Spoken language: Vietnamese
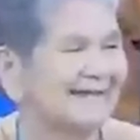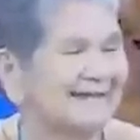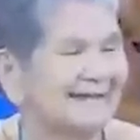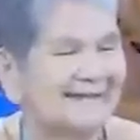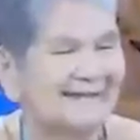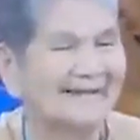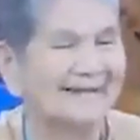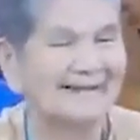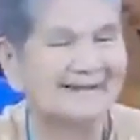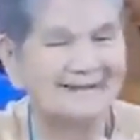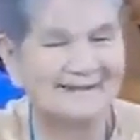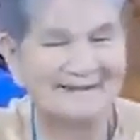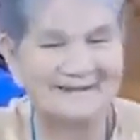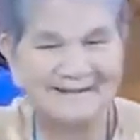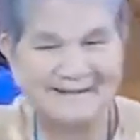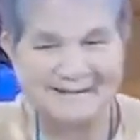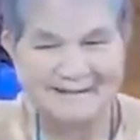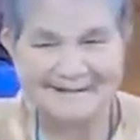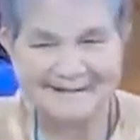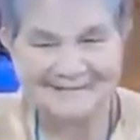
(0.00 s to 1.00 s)
cứ nói cứ nói
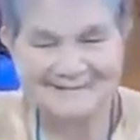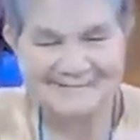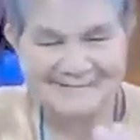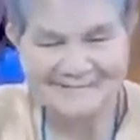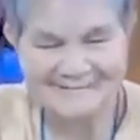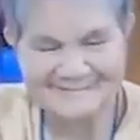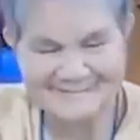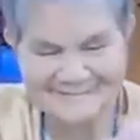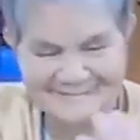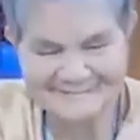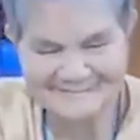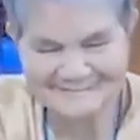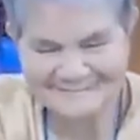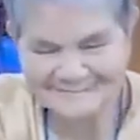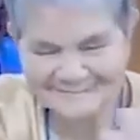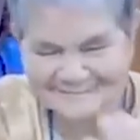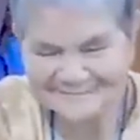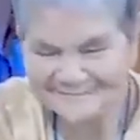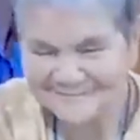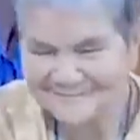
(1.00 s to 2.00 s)
đúng như vậy đó cứ nói
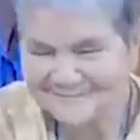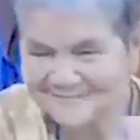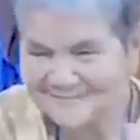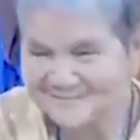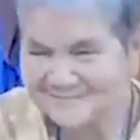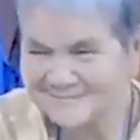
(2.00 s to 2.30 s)
vậy đi